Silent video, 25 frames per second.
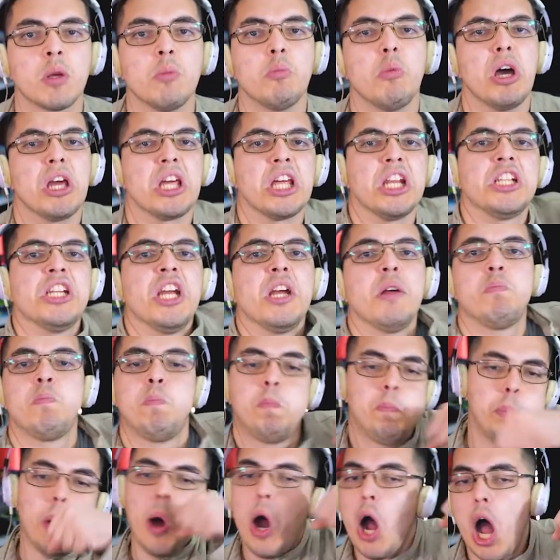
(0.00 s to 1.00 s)
Olha que ele chega
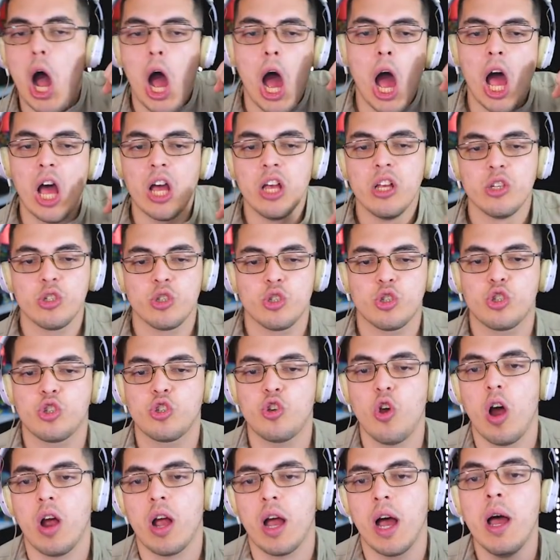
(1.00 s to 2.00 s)
e pá!
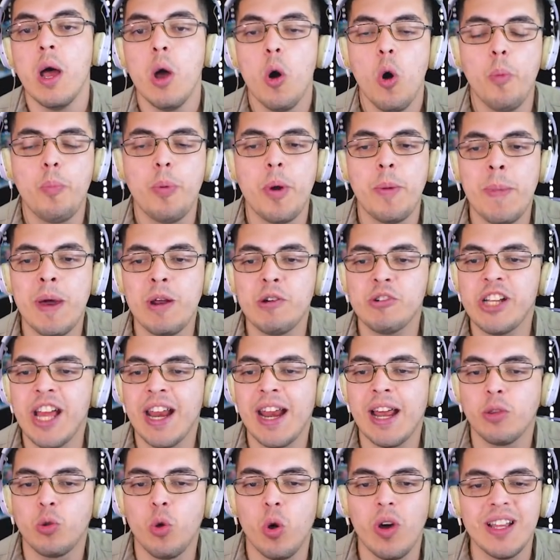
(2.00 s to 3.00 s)
Soca. O primeiro
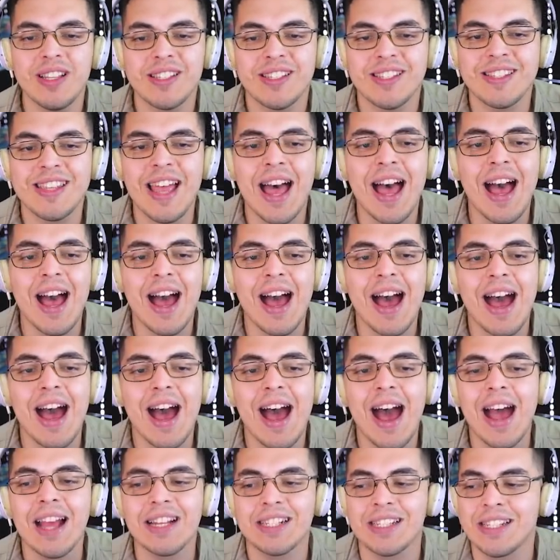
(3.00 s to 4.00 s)
gerador está
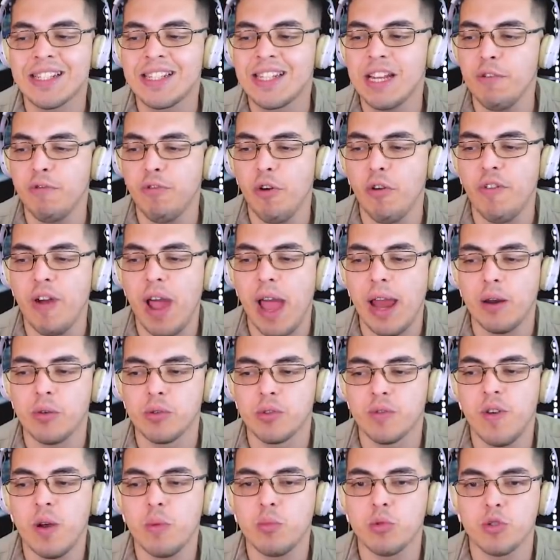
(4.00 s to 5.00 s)
ativo,
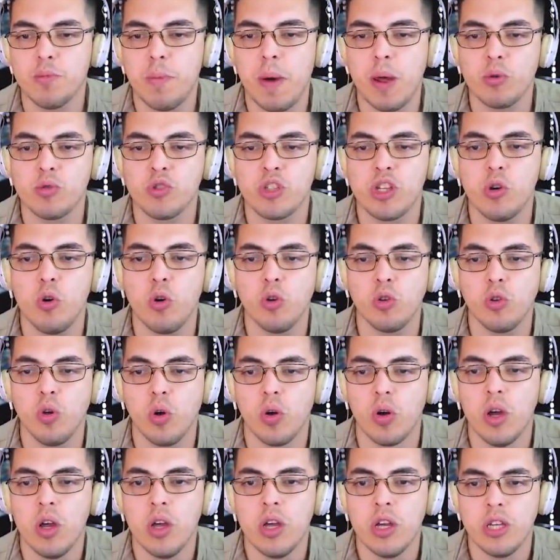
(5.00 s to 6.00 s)
velhos. Vamos para o
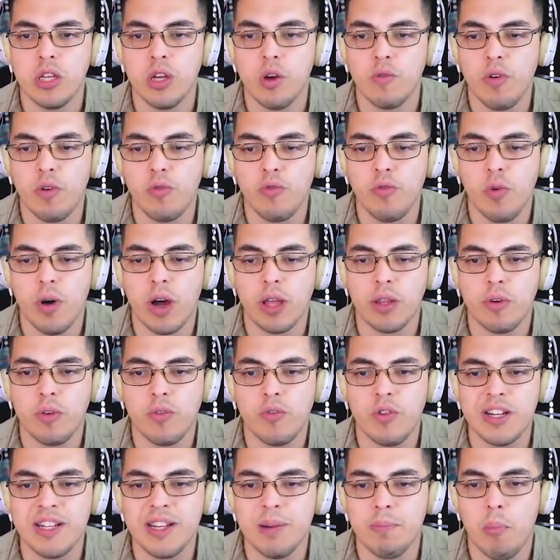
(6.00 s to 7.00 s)
segundo. Eu vou voando, não
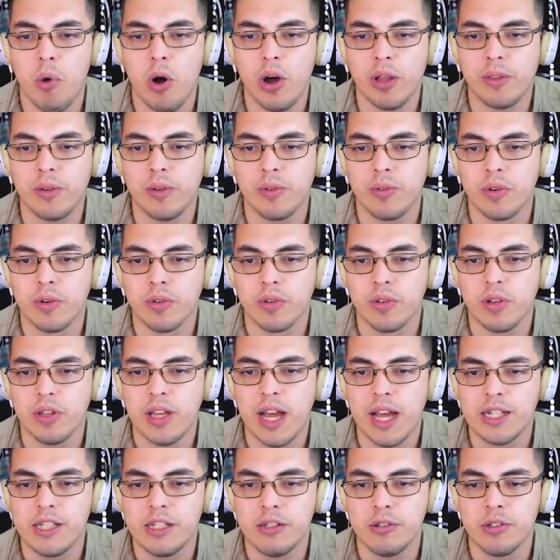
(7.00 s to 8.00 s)
vou de moto do, do
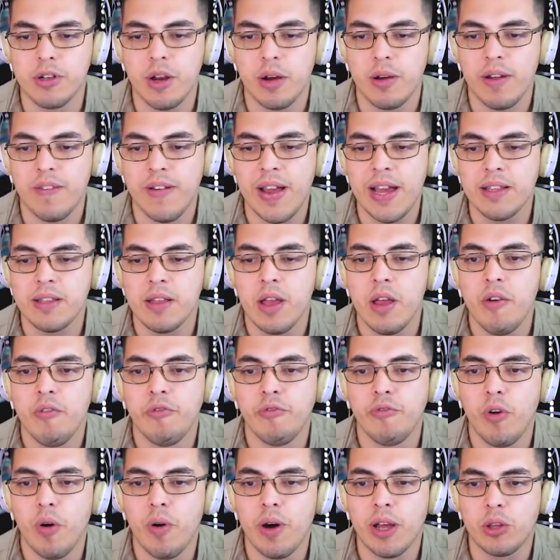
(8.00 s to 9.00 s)
da Shield, não, velho.
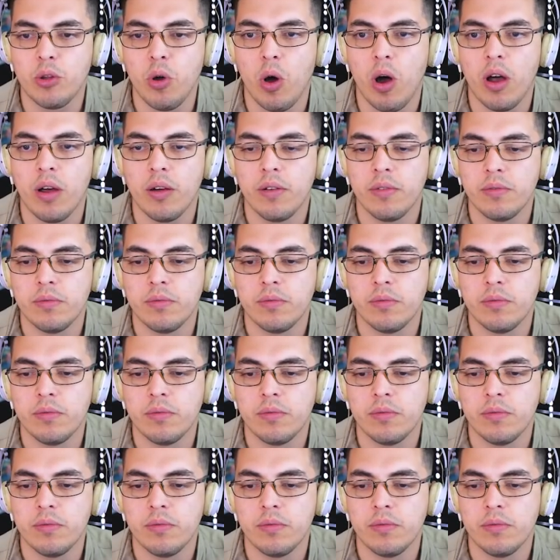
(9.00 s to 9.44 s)
Voa, Thor.